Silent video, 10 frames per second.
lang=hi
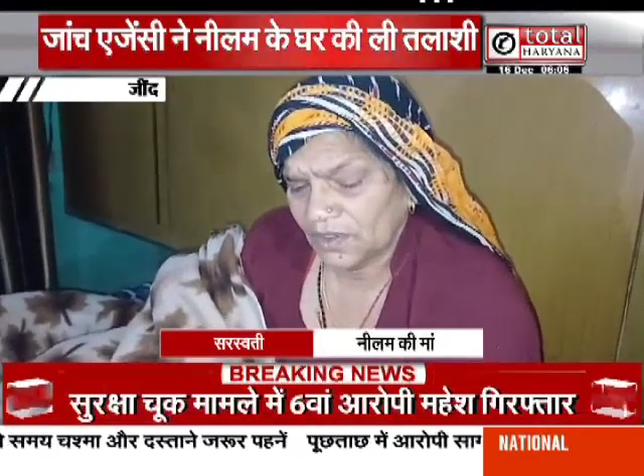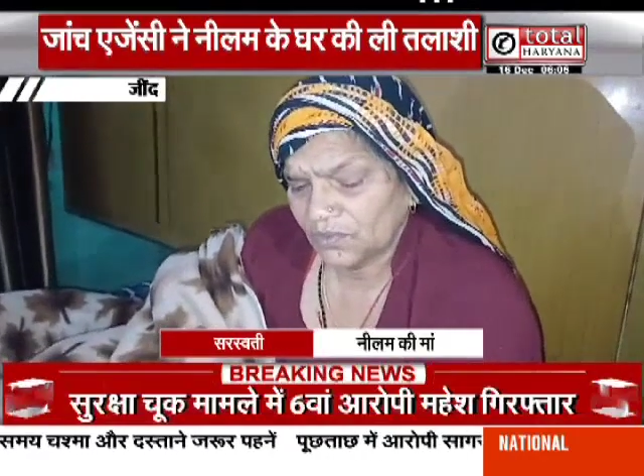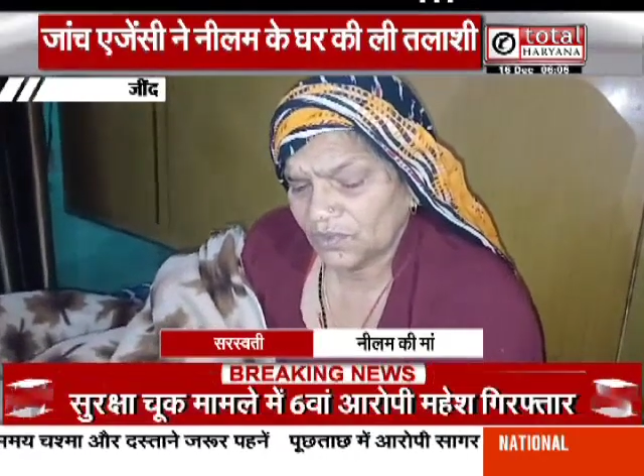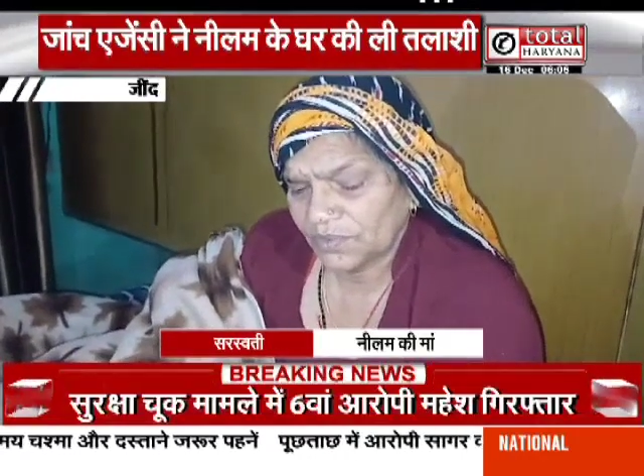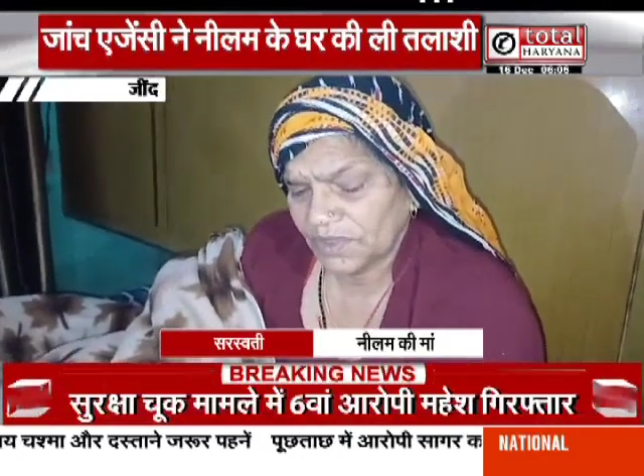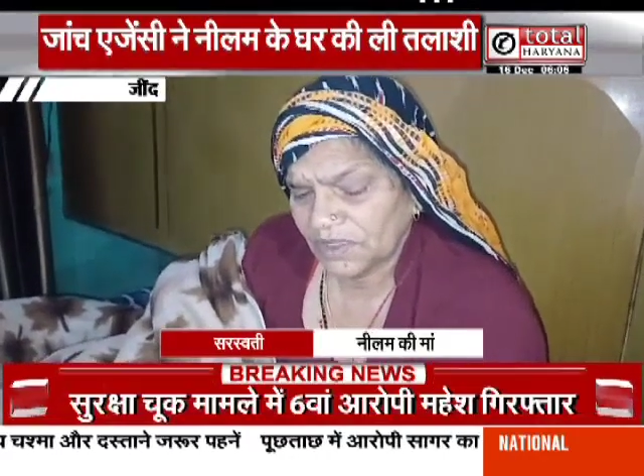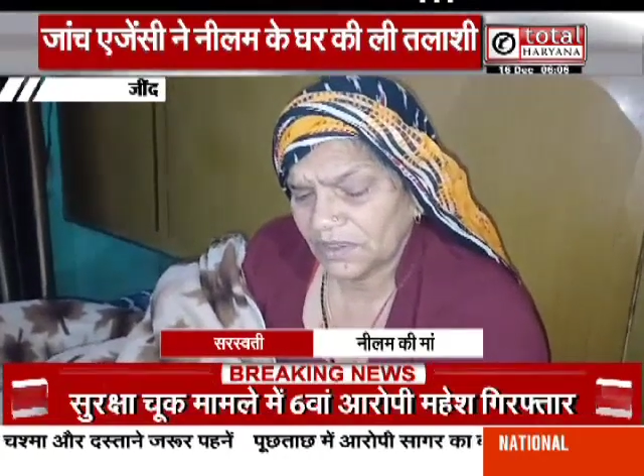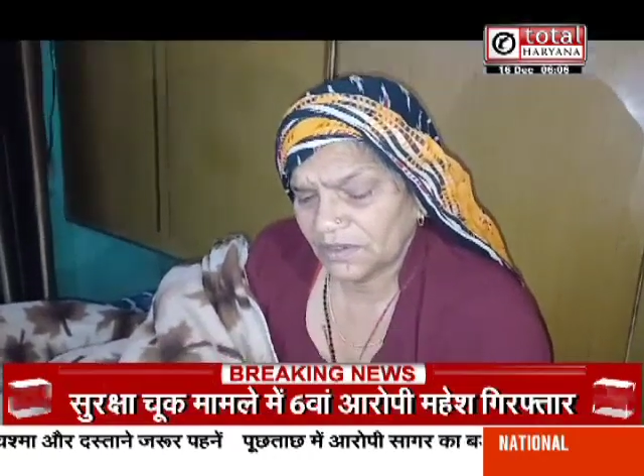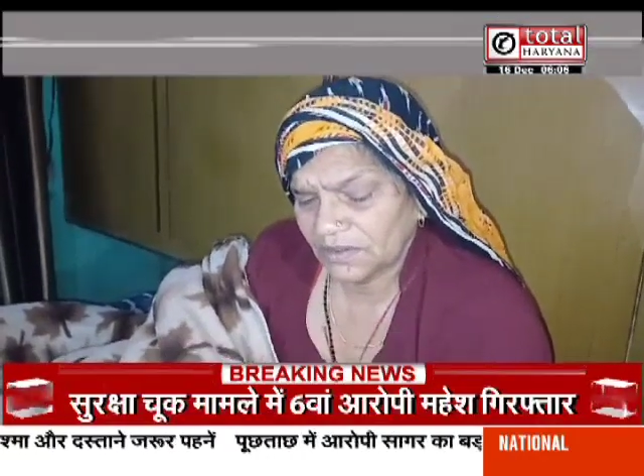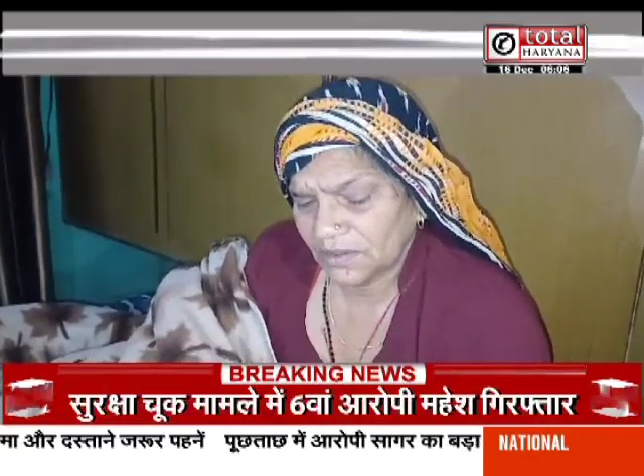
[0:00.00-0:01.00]
एक
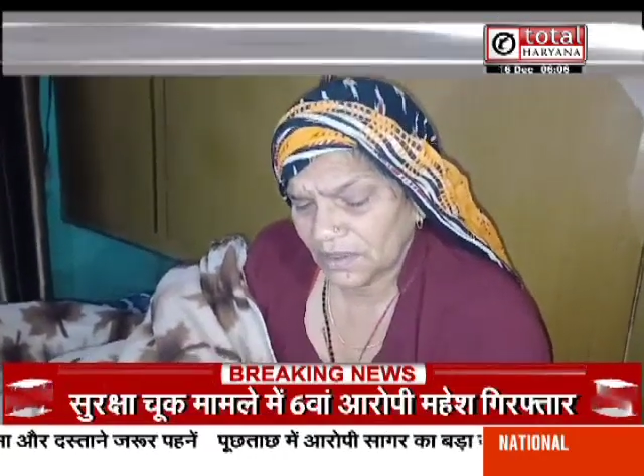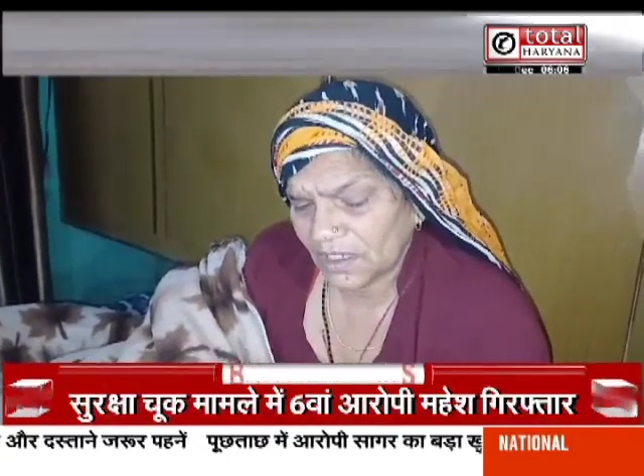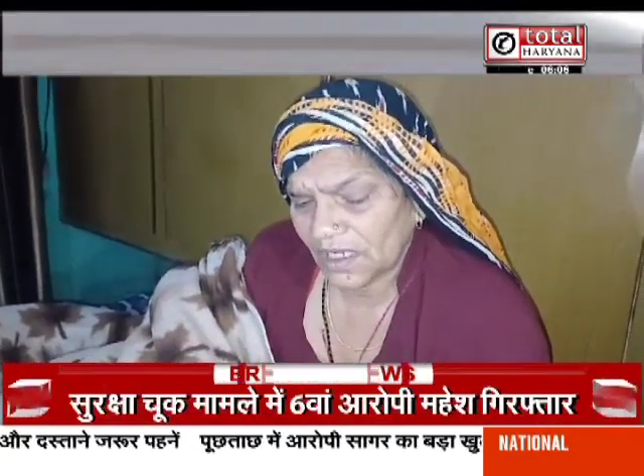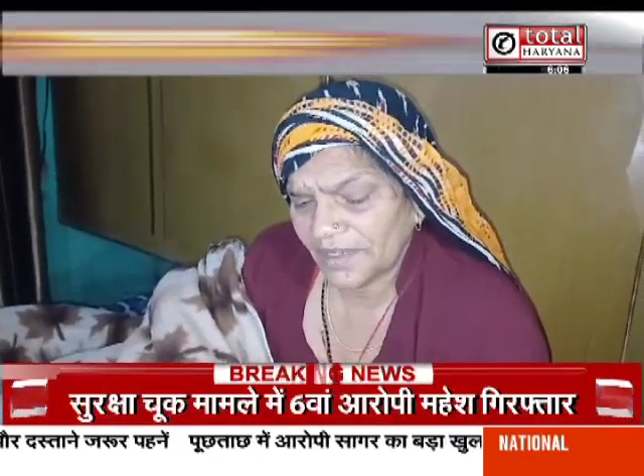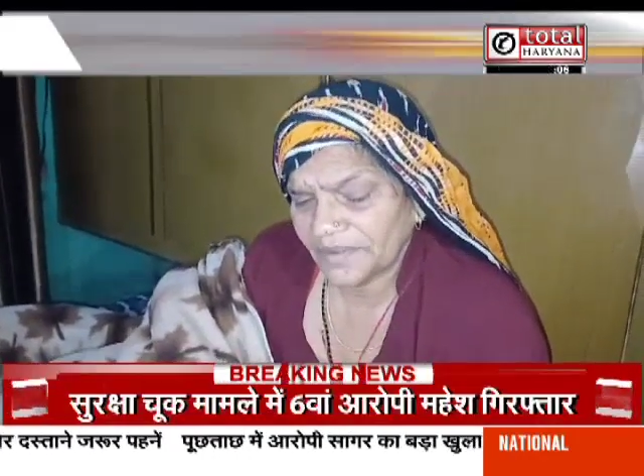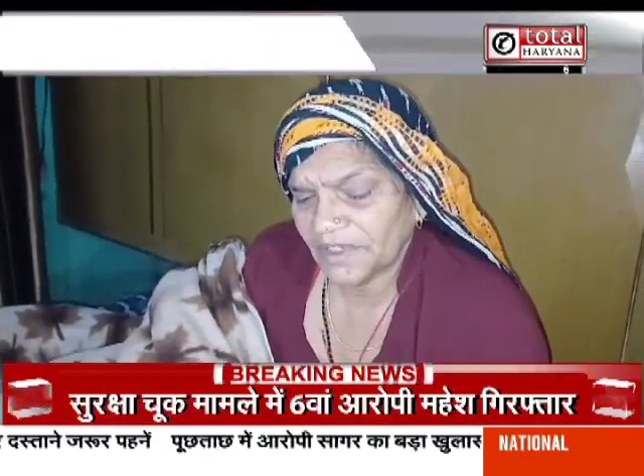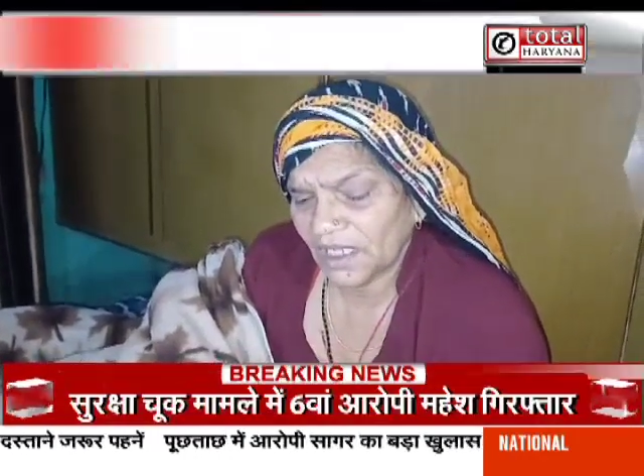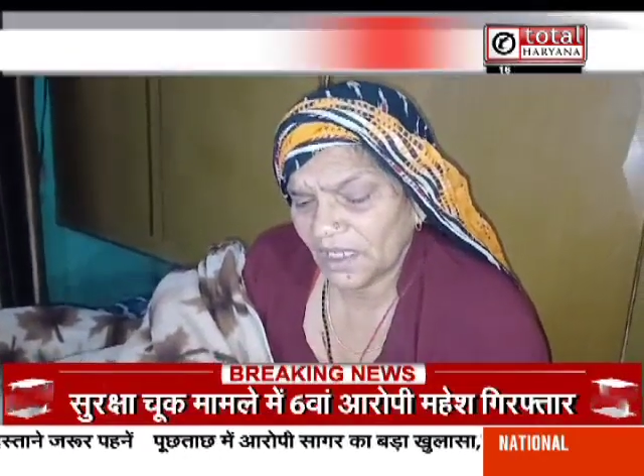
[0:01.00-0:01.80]
उसमें गन वाला भी